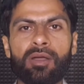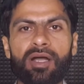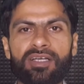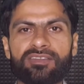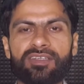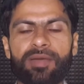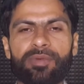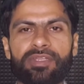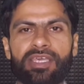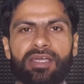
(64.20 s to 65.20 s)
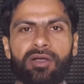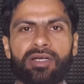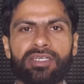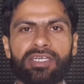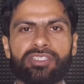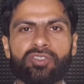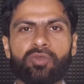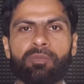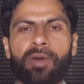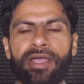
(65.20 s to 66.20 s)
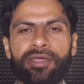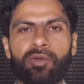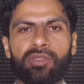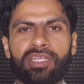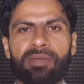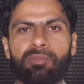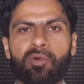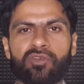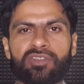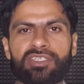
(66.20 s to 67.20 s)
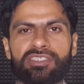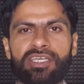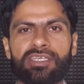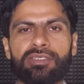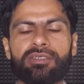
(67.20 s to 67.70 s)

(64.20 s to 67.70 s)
अक्सर आपने देखा होगा कि ये जो बायर होते हैं मोस्टली ये